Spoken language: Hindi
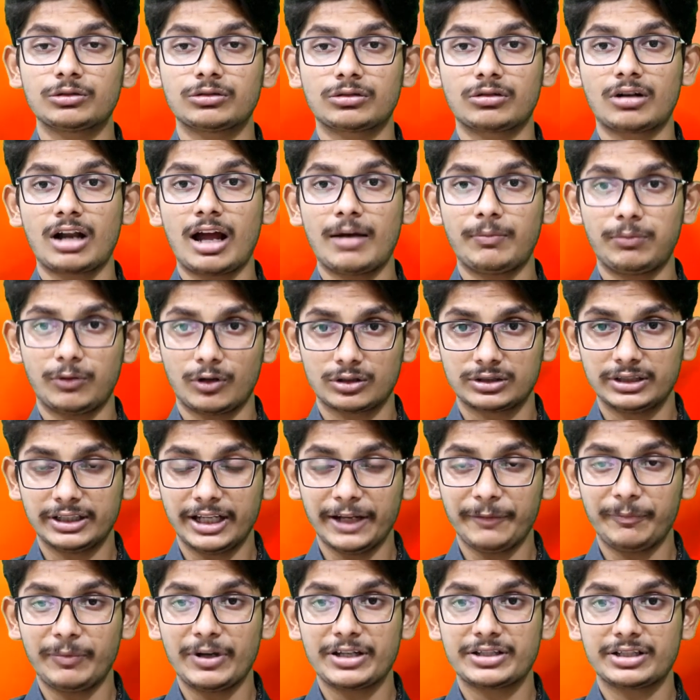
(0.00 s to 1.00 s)
कोरोना
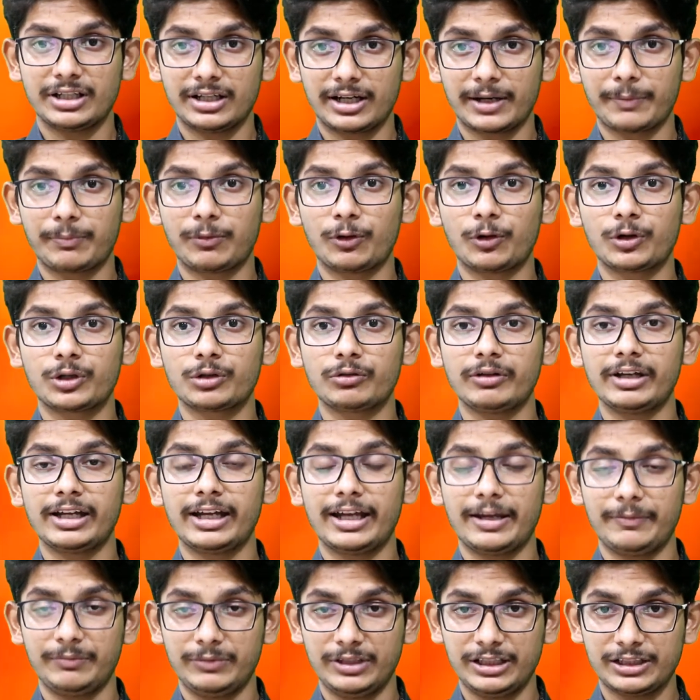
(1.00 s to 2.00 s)
पॉजिटिव पेशेंट रिपोर्ट हुए
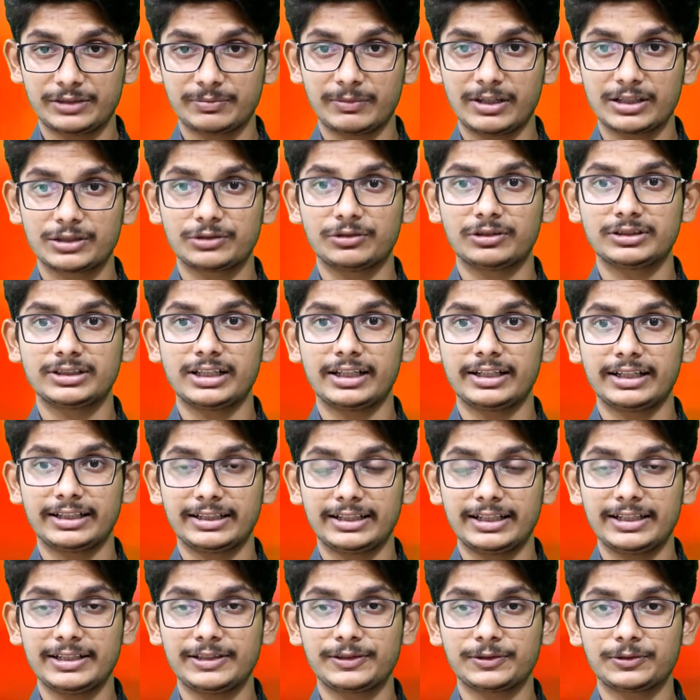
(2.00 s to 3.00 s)
हैं 20 मार्च
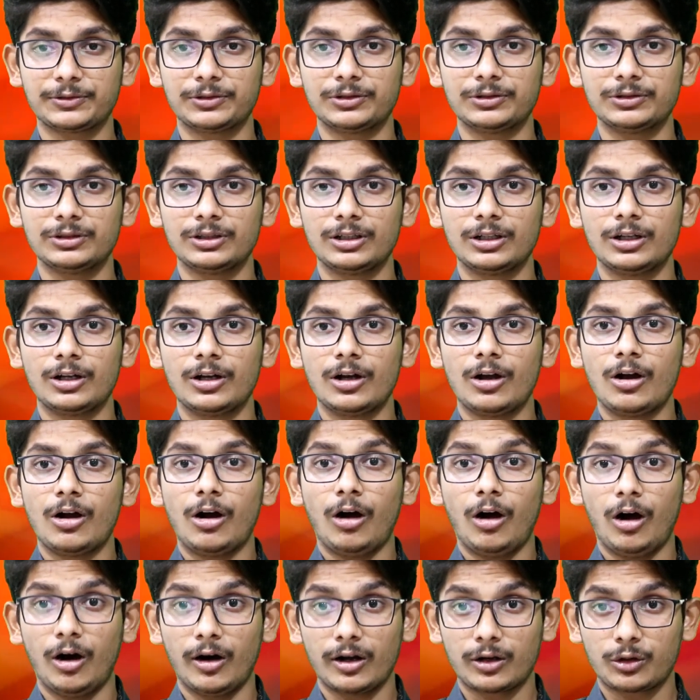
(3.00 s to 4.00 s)
2021 को
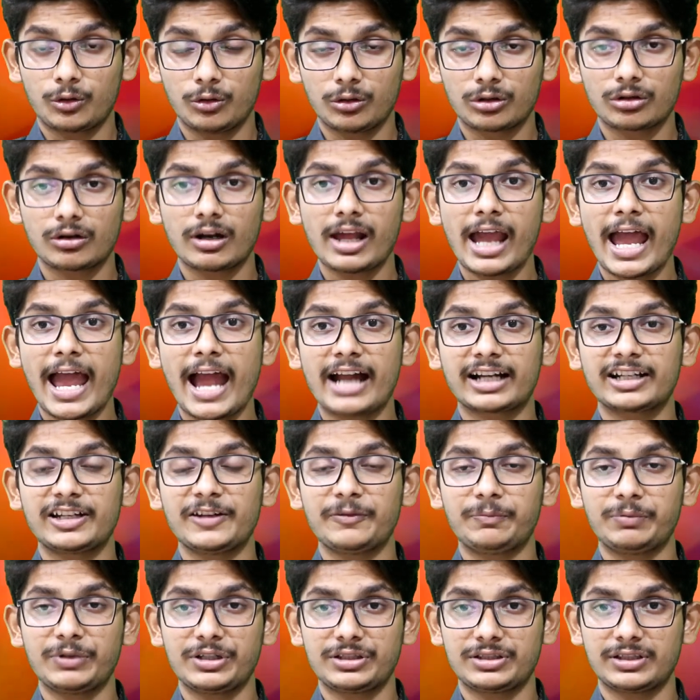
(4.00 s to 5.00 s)
और कोरोना
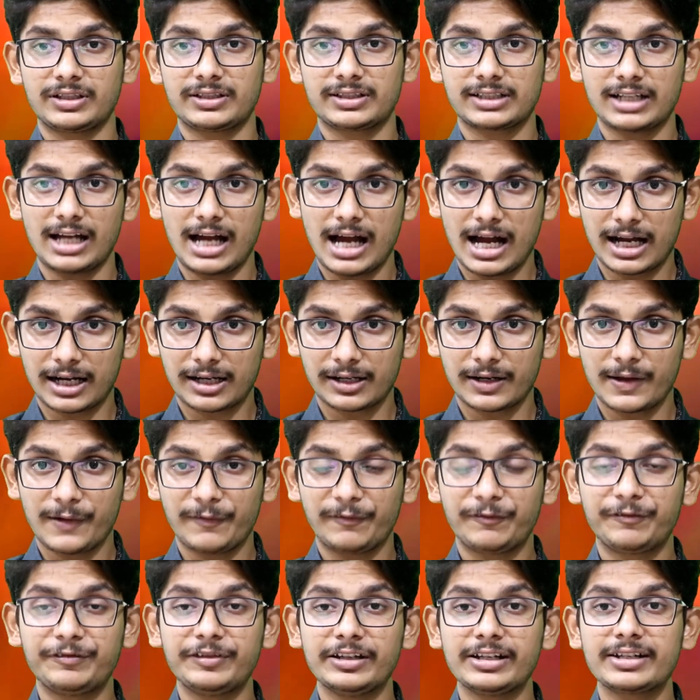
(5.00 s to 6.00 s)
एक्टिव पेशेंट्स का आंकड़ा
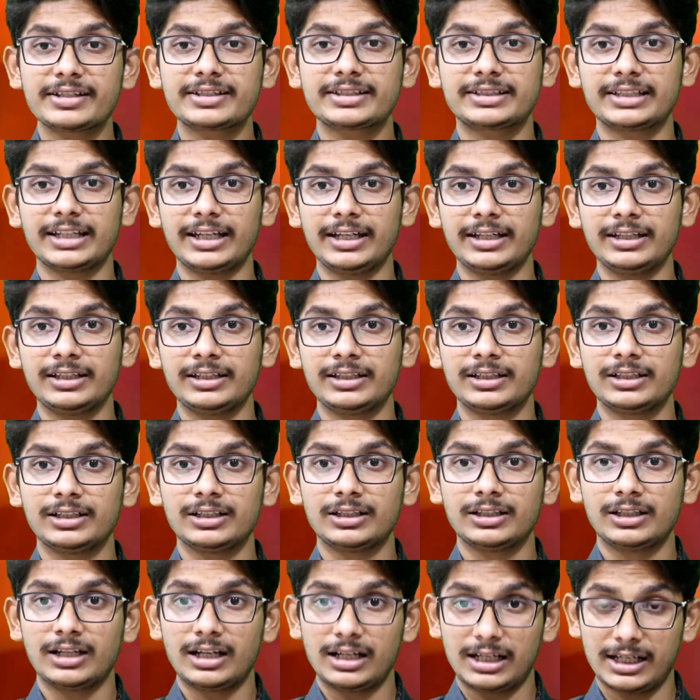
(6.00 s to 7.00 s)
फिर से
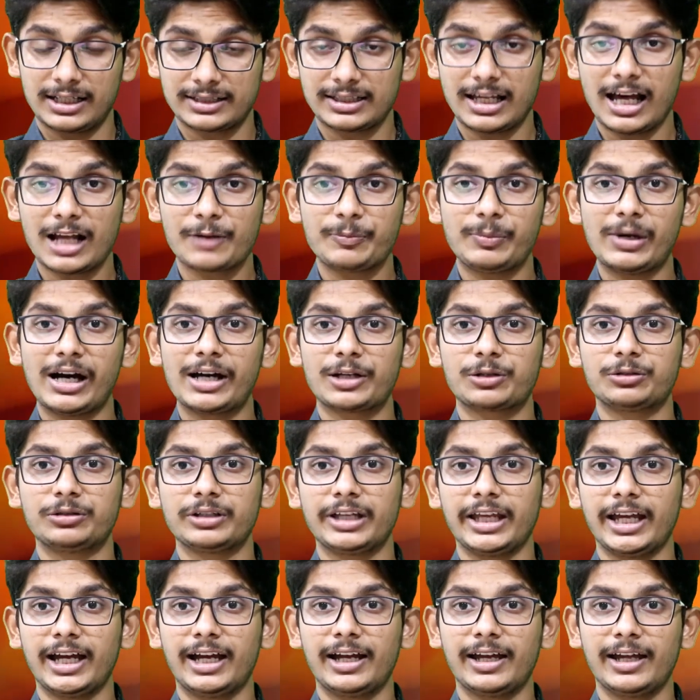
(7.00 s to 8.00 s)
हजार पार हो
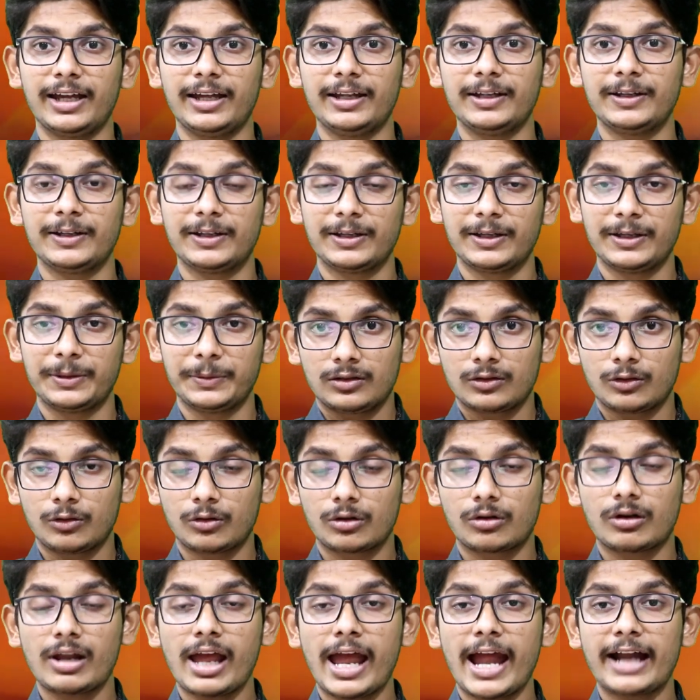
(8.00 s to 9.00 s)
गया है
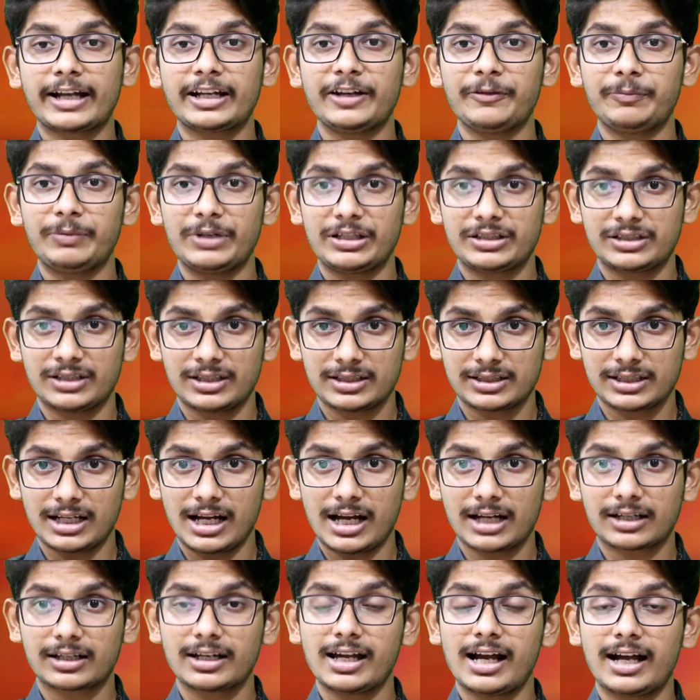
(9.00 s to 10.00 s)
कोरोना एक्टिव पेशेंट्स का
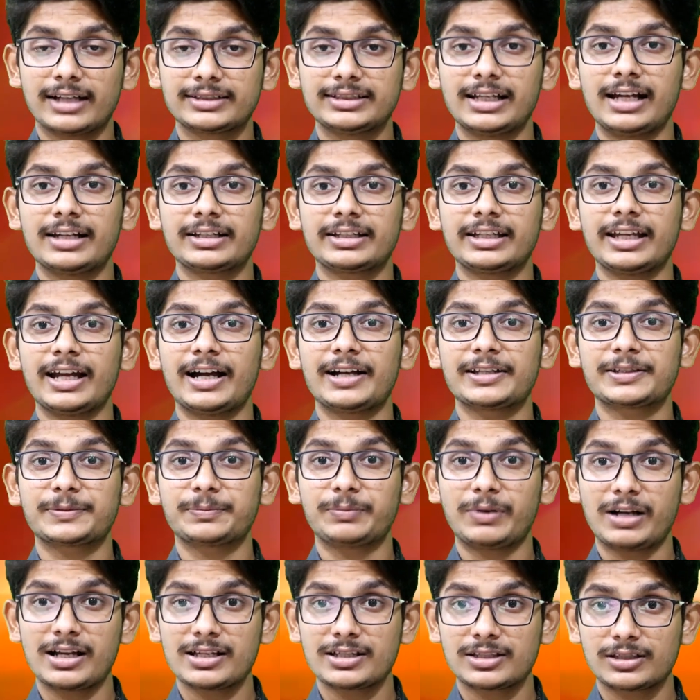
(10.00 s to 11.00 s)
आंकड़ा हजार के
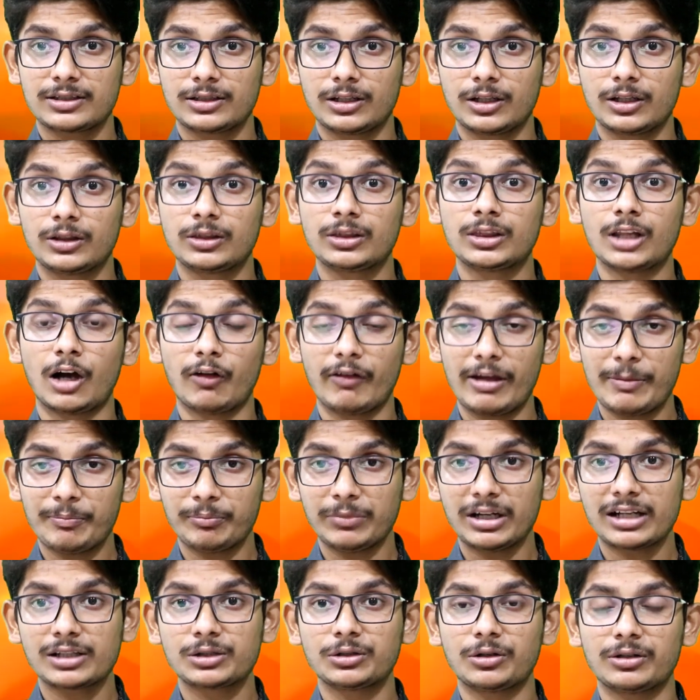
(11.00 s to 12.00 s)
आसपास
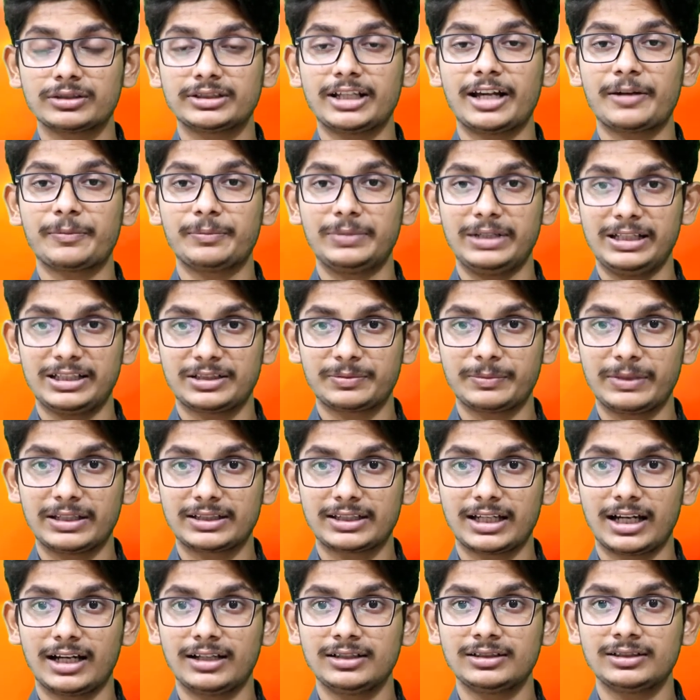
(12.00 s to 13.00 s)
नवंबर 2020 में
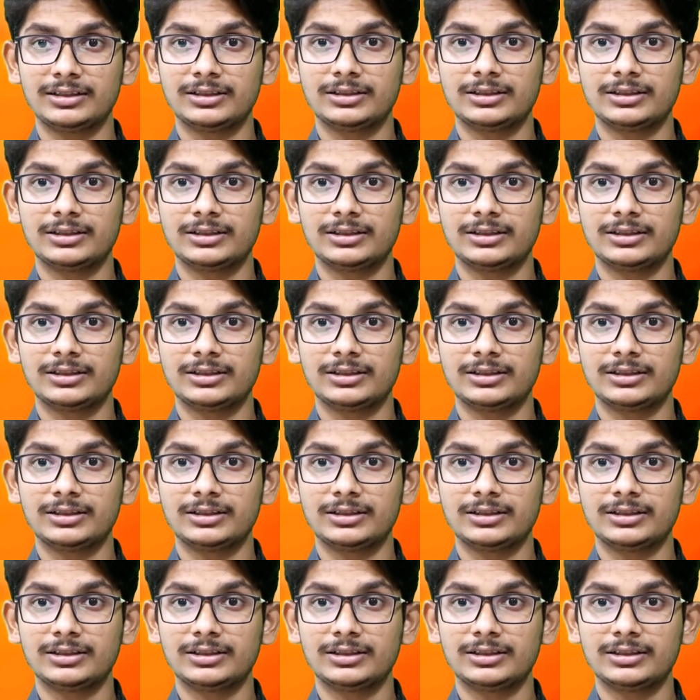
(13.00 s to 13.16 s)
था